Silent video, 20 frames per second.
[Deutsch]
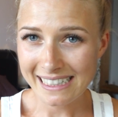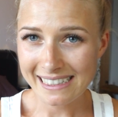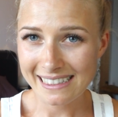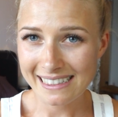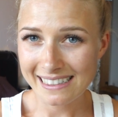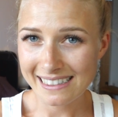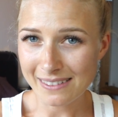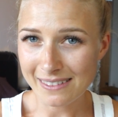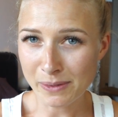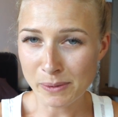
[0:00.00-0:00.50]
Das
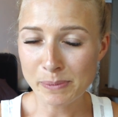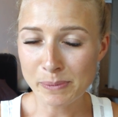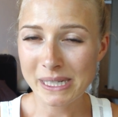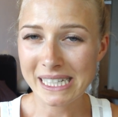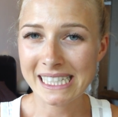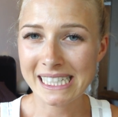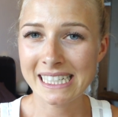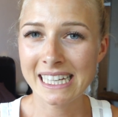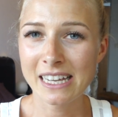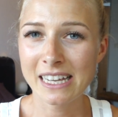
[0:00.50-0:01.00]
ist die
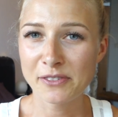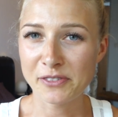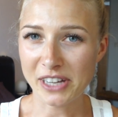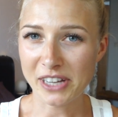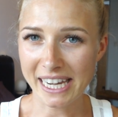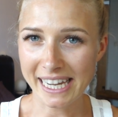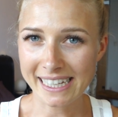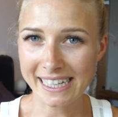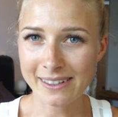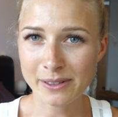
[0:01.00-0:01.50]

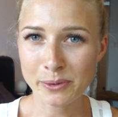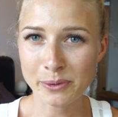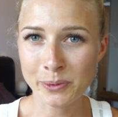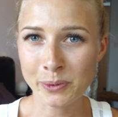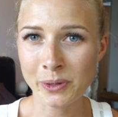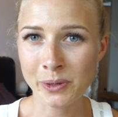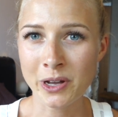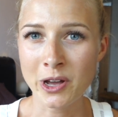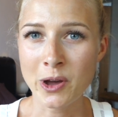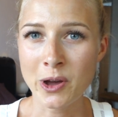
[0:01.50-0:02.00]

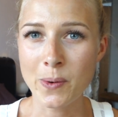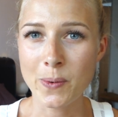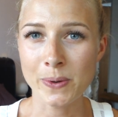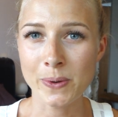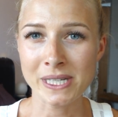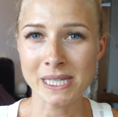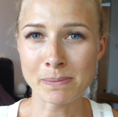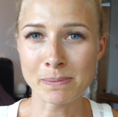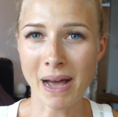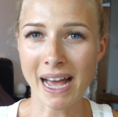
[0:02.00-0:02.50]
Wimpernverlängerung
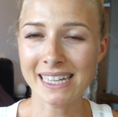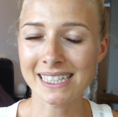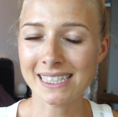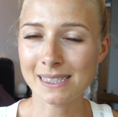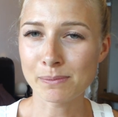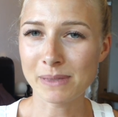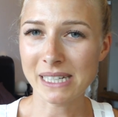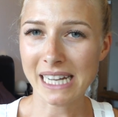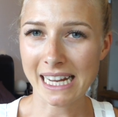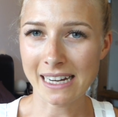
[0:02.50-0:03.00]
und die machen
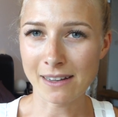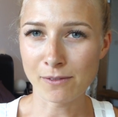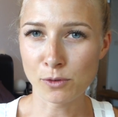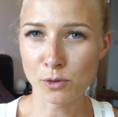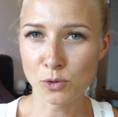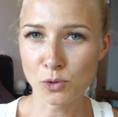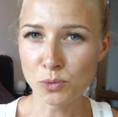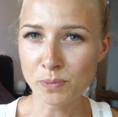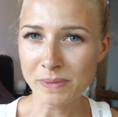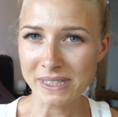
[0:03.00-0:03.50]
das mit einer
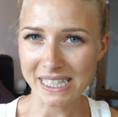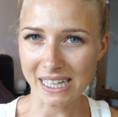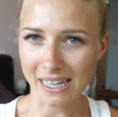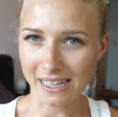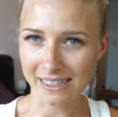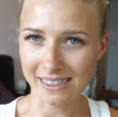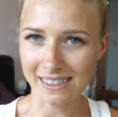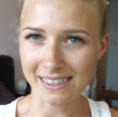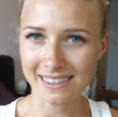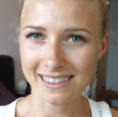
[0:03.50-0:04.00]

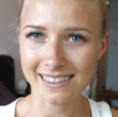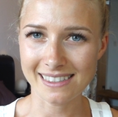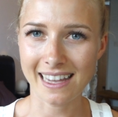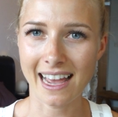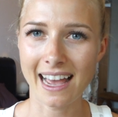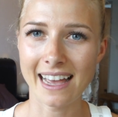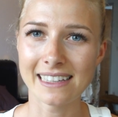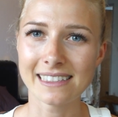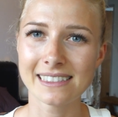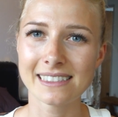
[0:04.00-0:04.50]
Volumentechnik. Das
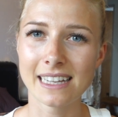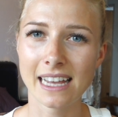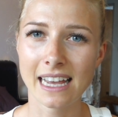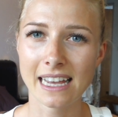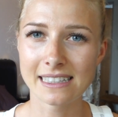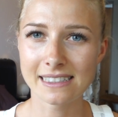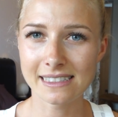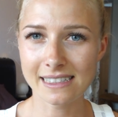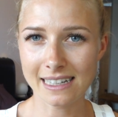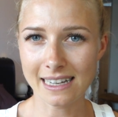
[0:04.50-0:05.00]
heißt,
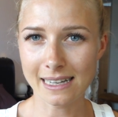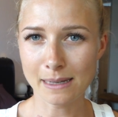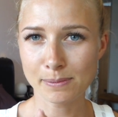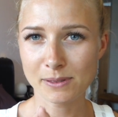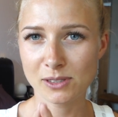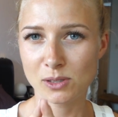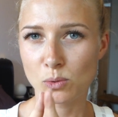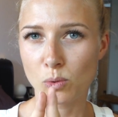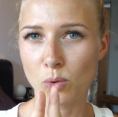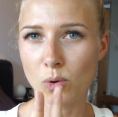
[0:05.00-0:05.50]
sie
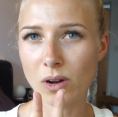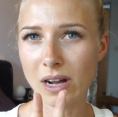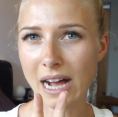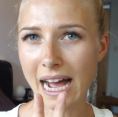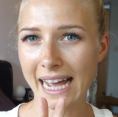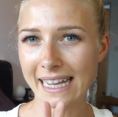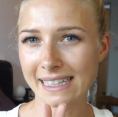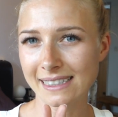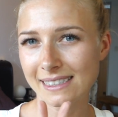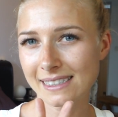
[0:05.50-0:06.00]
klebt so
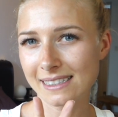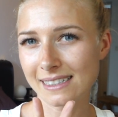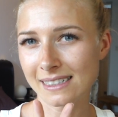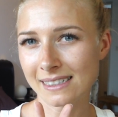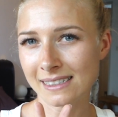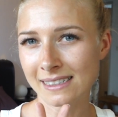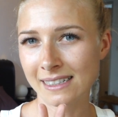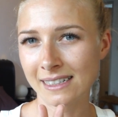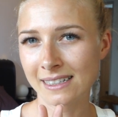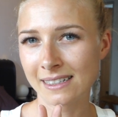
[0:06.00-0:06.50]

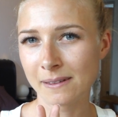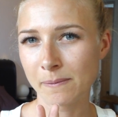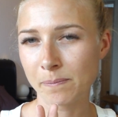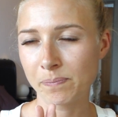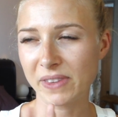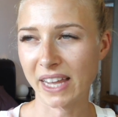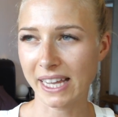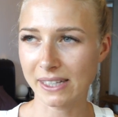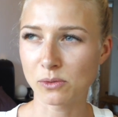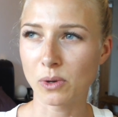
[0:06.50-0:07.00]
einzelne,
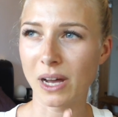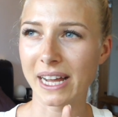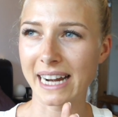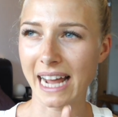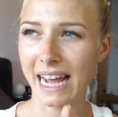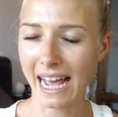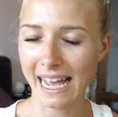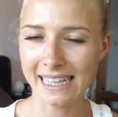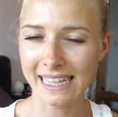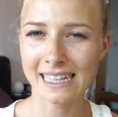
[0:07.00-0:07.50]
also an
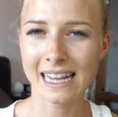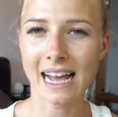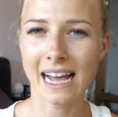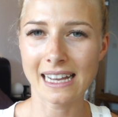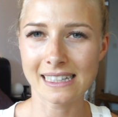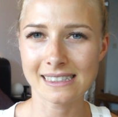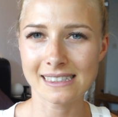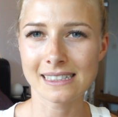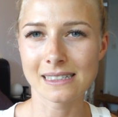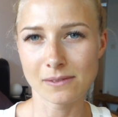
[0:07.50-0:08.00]
eine
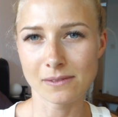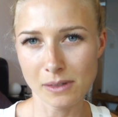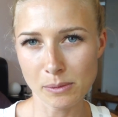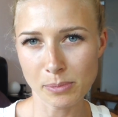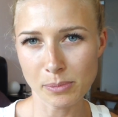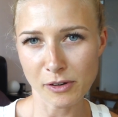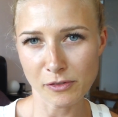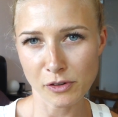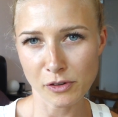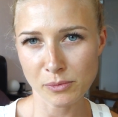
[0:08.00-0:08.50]
einzelne
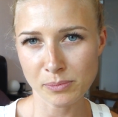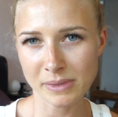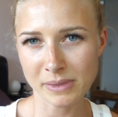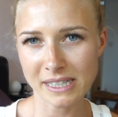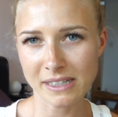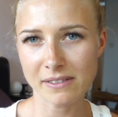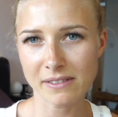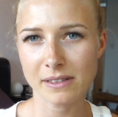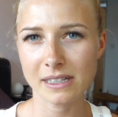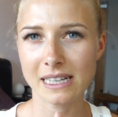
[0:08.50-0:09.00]
Wimper von
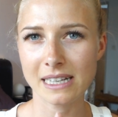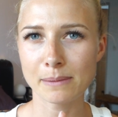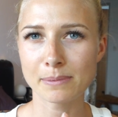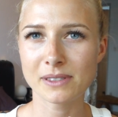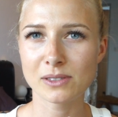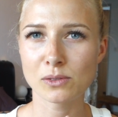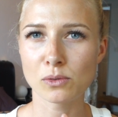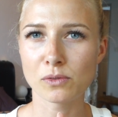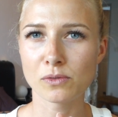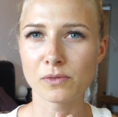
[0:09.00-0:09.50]
mir, klebt
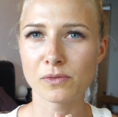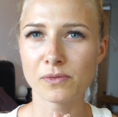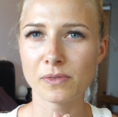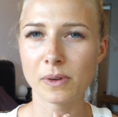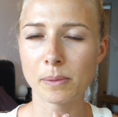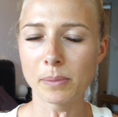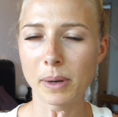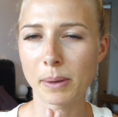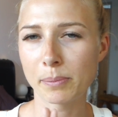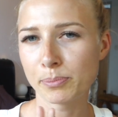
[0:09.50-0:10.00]
sie so ein
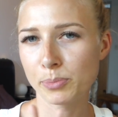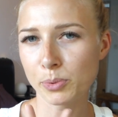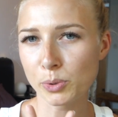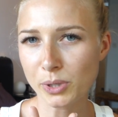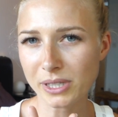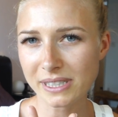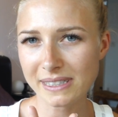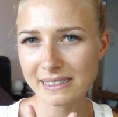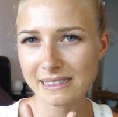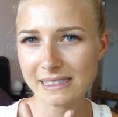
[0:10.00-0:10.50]

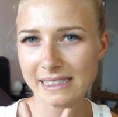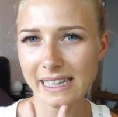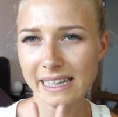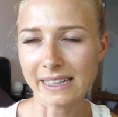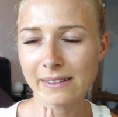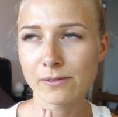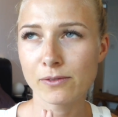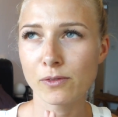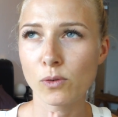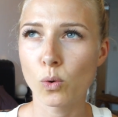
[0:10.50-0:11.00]

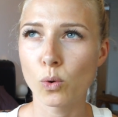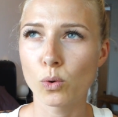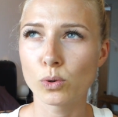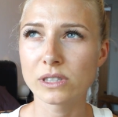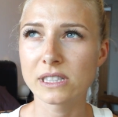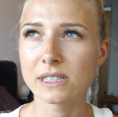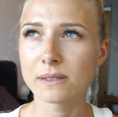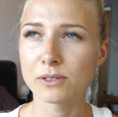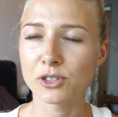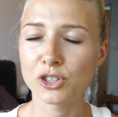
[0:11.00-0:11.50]
Wimpernbürstchen, wo
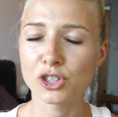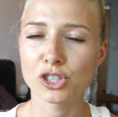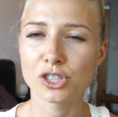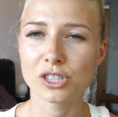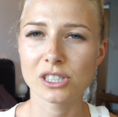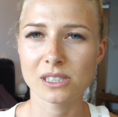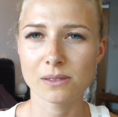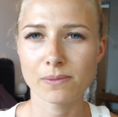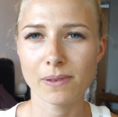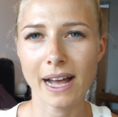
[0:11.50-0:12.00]

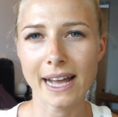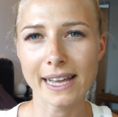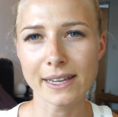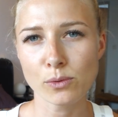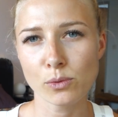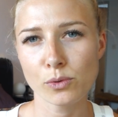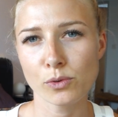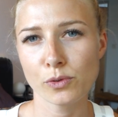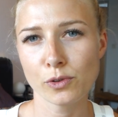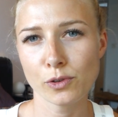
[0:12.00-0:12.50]
zwischen
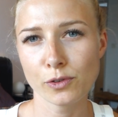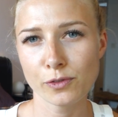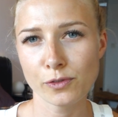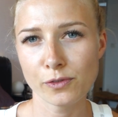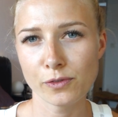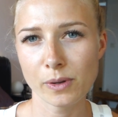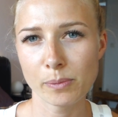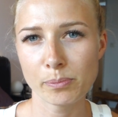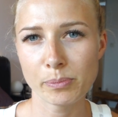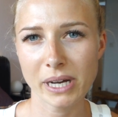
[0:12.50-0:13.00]
zwei und fünf
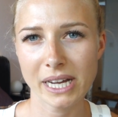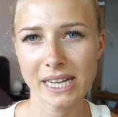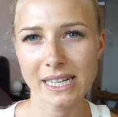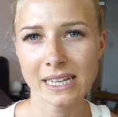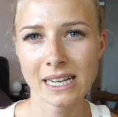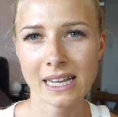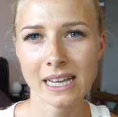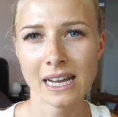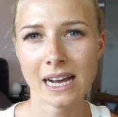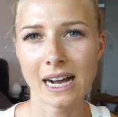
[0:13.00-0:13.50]

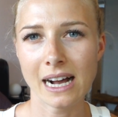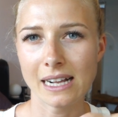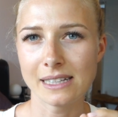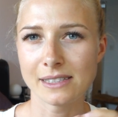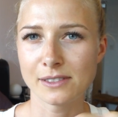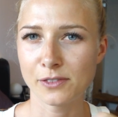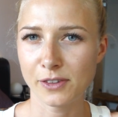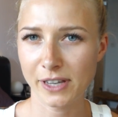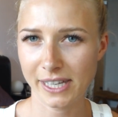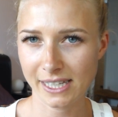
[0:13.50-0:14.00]
Wimpern
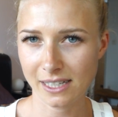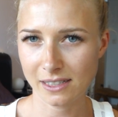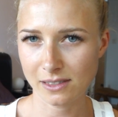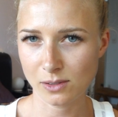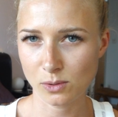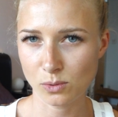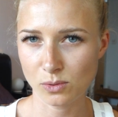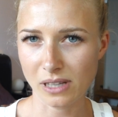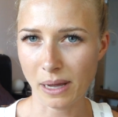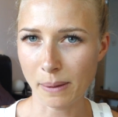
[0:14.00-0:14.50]
als Fächer
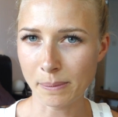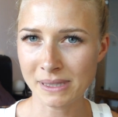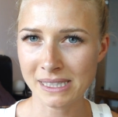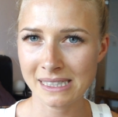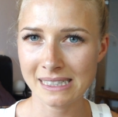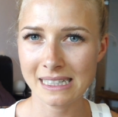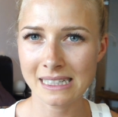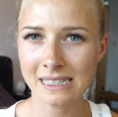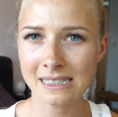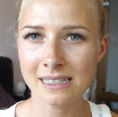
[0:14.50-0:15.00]
zusammen
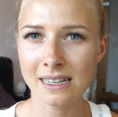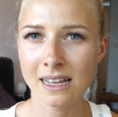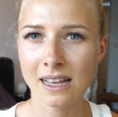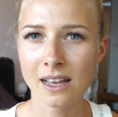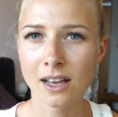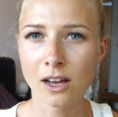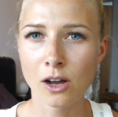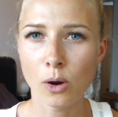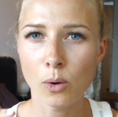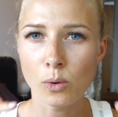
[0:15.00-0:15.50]
sind
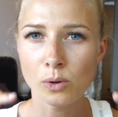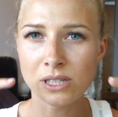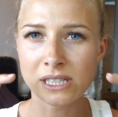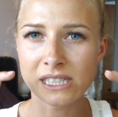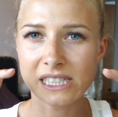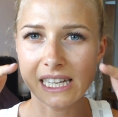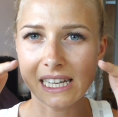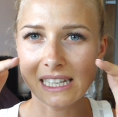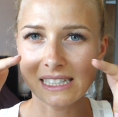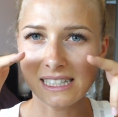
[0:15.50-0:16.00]

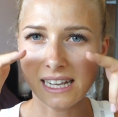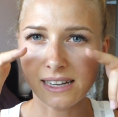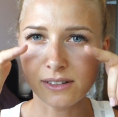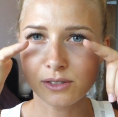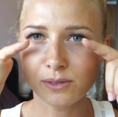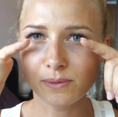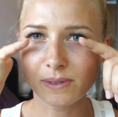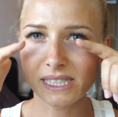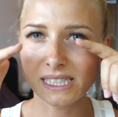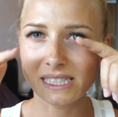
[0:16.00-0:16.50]
und äh,
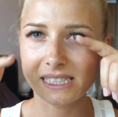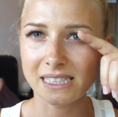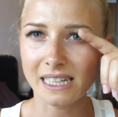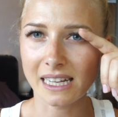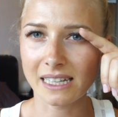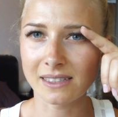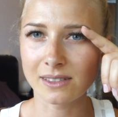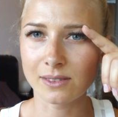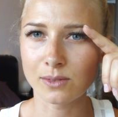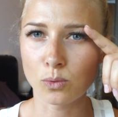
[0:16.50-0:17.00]
dadurch wird es
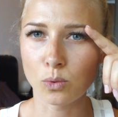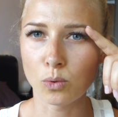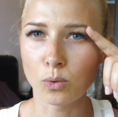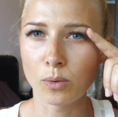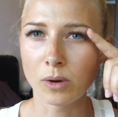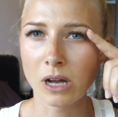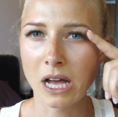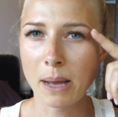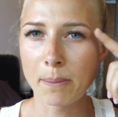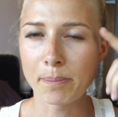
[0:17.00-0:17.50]
dann
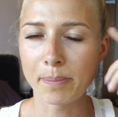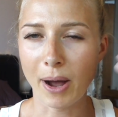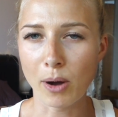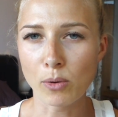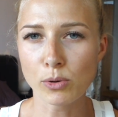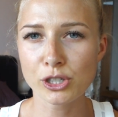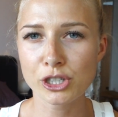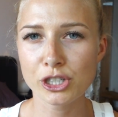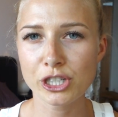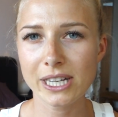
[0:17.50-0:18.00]
so
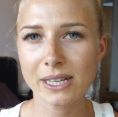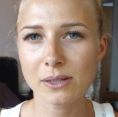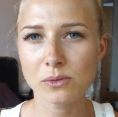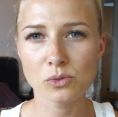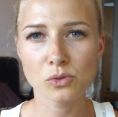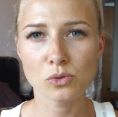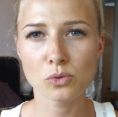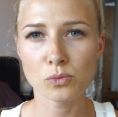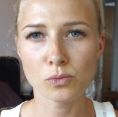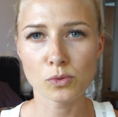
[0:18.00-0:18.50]
bauschig
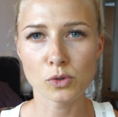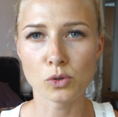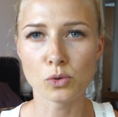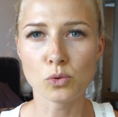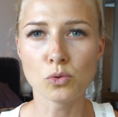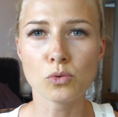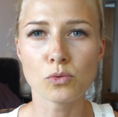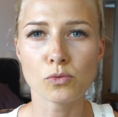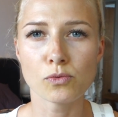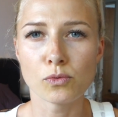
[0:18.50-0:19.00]
und so
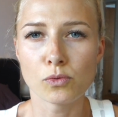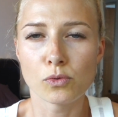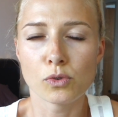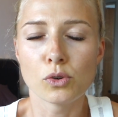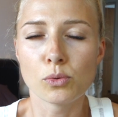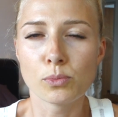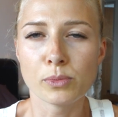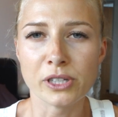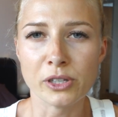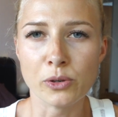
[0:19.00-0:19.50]
volu
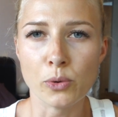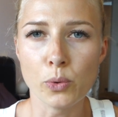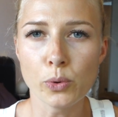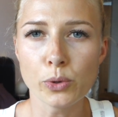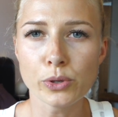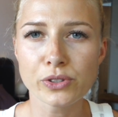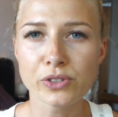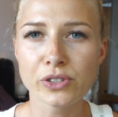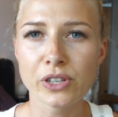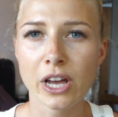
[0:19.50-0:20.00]

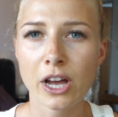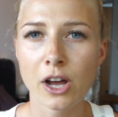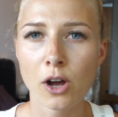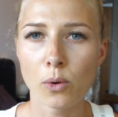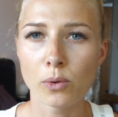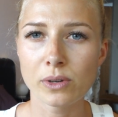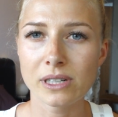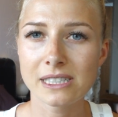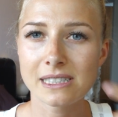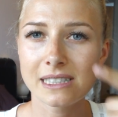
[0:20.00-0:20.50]
voluminös
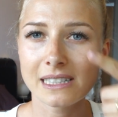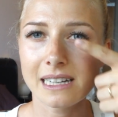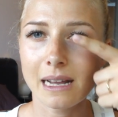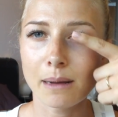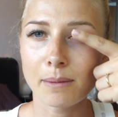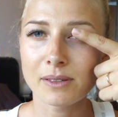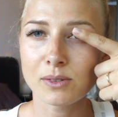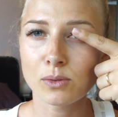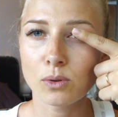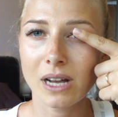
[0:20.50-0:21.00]
und das sind
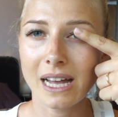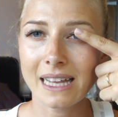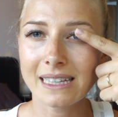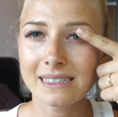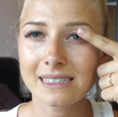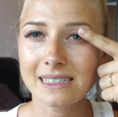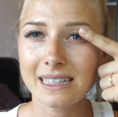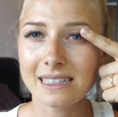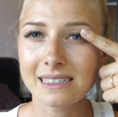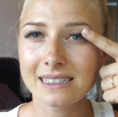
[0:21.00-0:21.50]
aber so
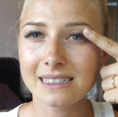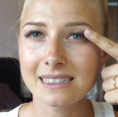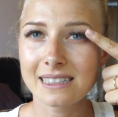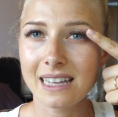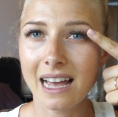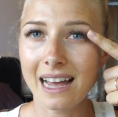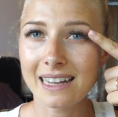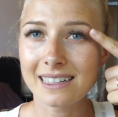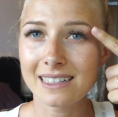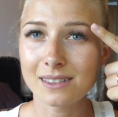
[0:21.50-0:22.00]
ganz, ganz
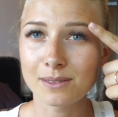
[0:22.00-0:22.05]
zart.